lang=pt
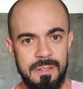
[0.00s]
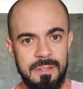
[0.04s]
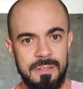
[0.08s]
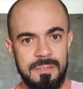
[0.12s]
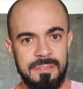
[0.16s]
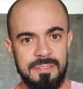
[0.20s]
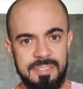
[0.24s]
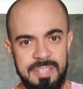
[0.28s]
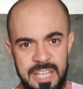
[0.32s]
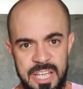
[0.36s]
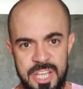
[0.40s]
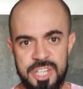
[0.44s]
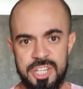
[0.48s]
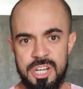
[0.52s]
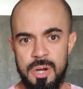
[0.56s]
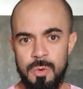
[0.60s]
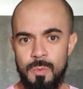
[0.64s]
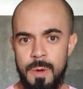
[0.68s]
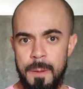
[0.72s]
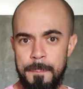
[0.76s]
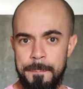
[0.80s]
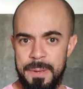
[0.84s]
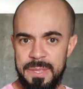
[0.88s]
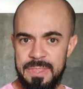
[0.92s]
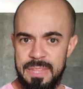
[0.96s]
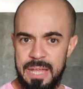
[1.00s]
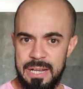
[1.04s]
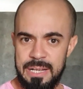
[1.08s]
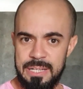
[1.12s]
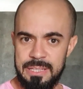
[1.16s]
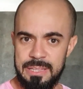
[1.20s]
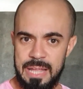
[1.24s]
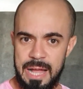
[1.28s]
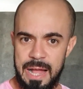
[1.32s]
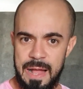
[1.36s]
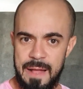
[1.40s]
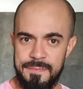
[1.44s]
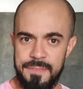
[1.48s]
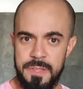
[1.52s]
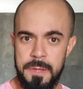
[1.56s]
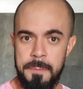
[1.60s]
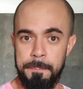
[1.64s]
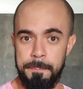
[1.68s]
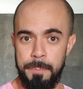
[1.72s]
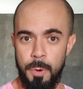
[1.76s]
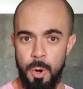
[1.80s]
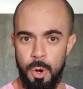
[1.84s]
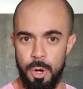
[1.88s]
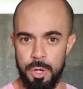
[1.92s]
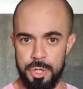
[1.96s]
Seja uma penalidade
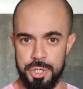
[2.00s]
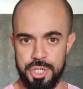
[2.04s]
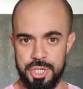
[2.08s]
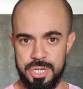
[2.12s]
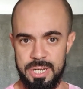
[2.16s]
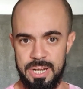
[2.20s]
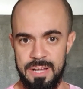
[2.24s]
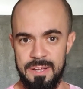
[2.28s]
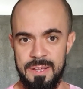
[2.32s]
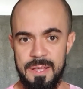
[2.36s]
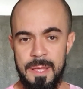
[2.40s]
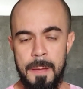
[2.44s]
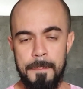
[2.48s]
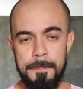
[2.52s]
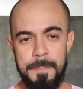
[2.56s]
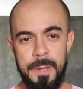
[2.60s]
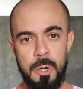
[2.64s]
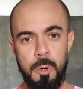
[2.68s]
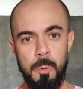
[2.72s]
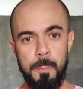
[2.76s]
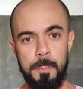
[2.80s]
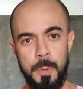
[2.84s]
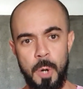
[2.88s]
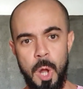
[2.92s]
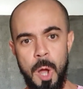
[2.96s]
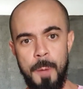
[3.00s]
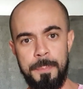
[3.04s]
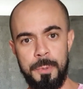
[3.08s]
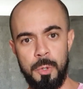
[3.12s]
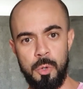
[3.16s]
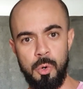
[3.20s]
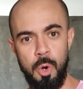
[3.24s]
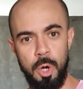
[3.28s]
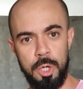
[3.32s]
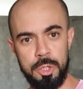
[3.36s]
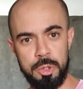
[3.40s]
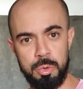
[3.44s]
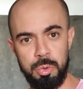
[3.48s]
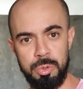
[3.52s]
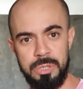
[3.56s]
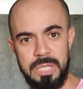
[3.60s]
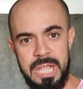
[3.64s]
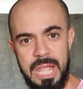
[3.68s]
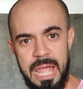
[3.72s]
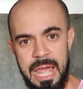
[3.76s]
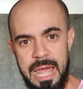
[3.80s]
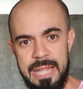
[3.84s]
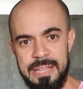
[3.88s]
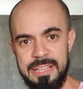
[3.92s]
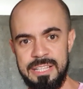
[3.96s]
imposta pelo próprio Código
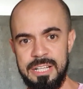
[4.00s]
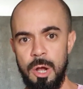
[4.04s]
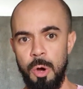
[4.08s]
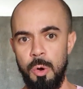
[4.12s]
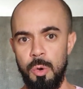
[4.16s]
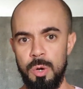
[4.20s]
de Ética,